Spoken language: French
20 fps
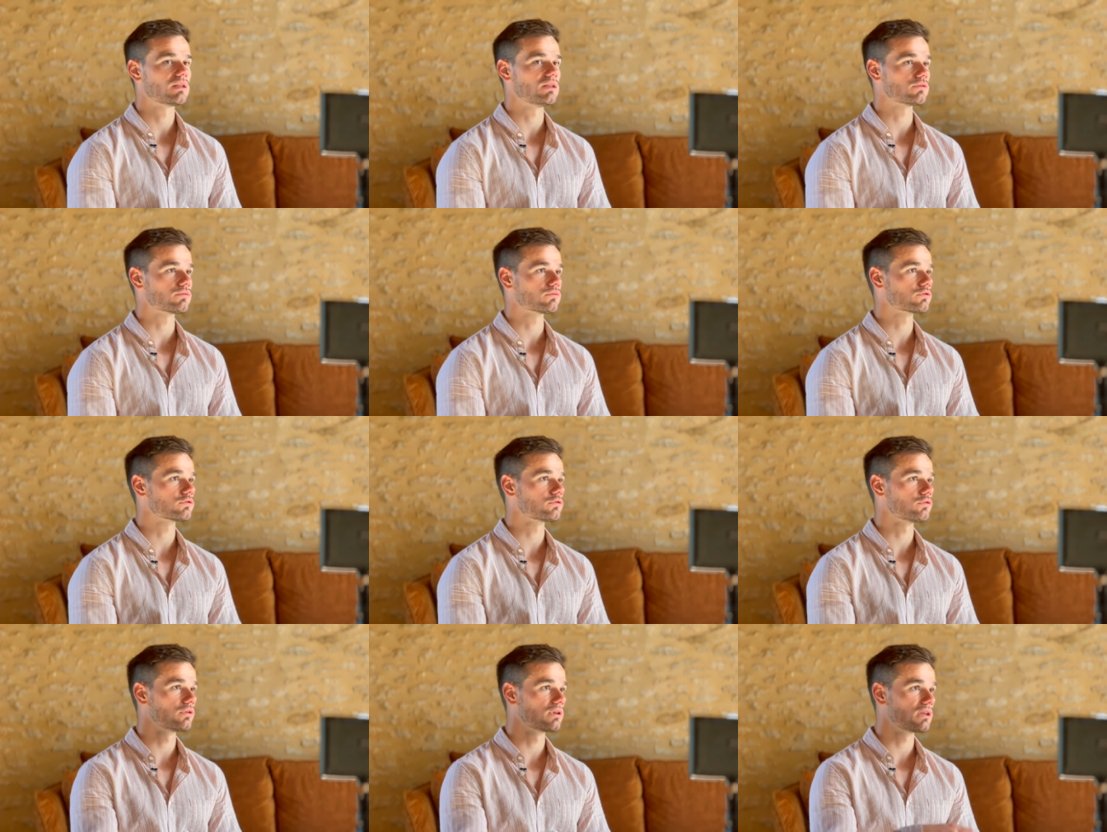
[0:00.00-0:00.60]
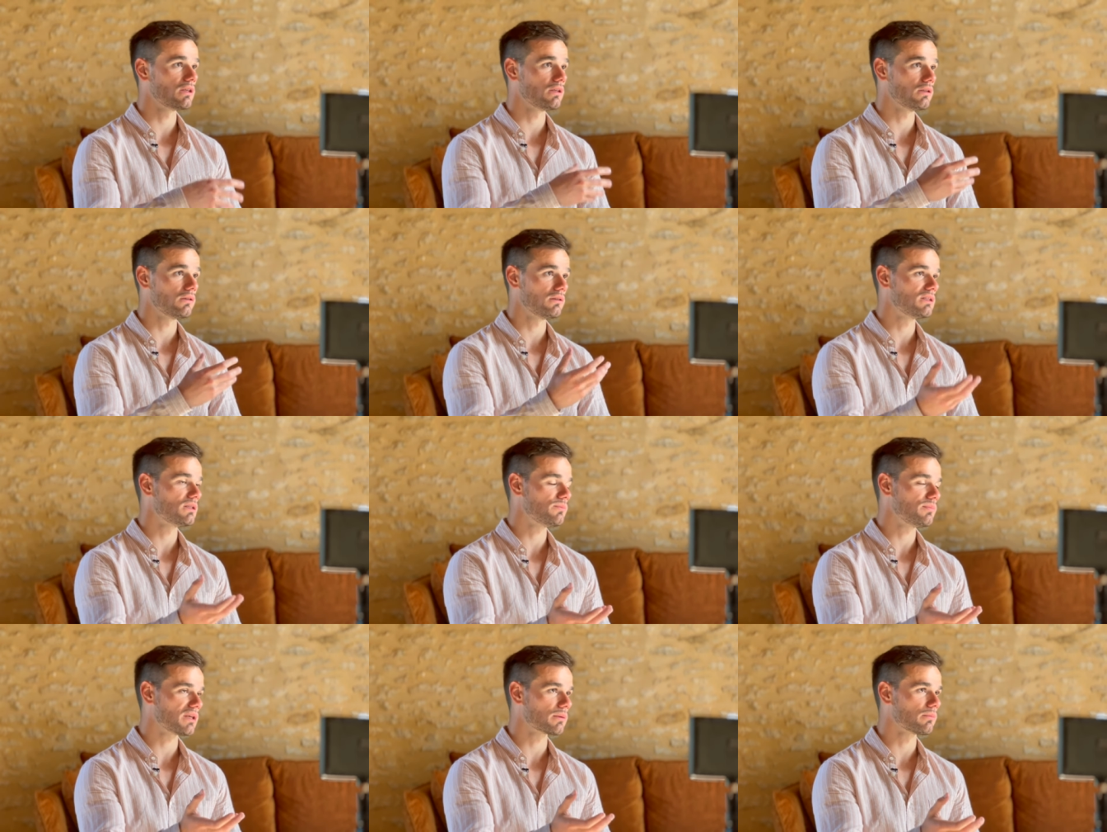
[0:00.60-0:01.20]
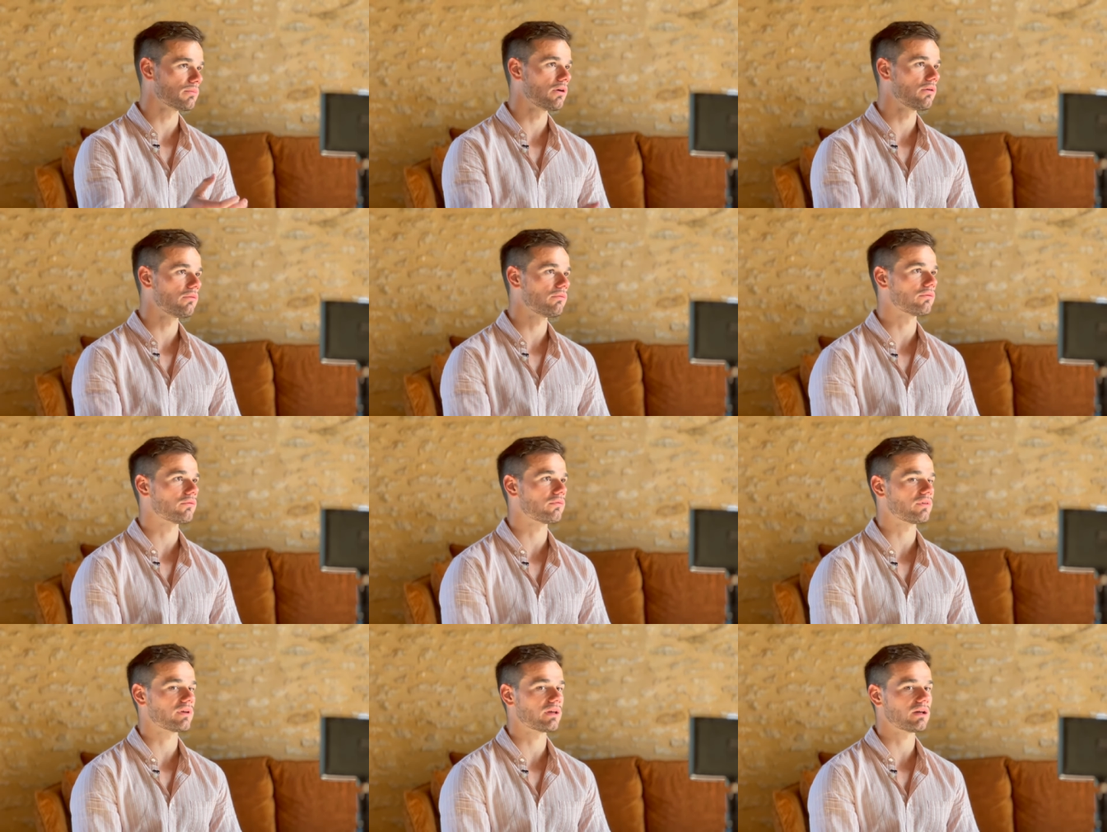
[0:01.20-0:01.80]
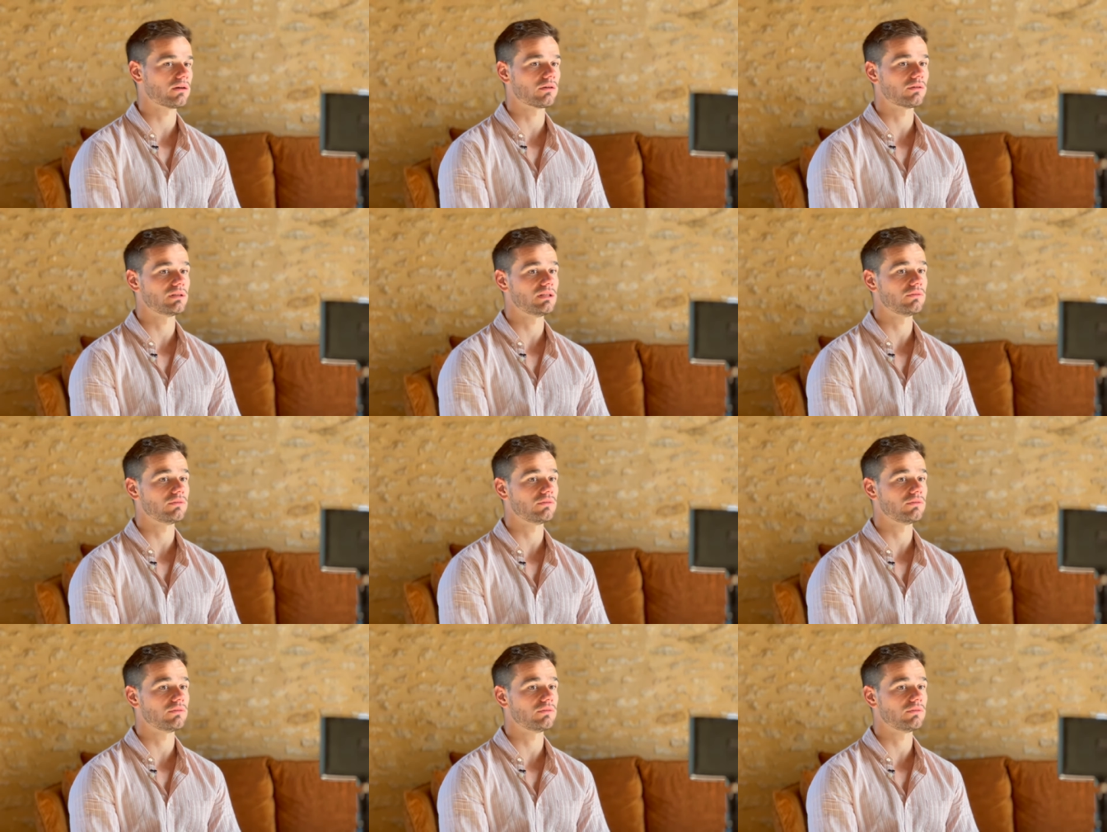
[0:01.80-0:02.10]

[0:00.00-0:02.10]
qui sont ceux qui typiquement vont faire des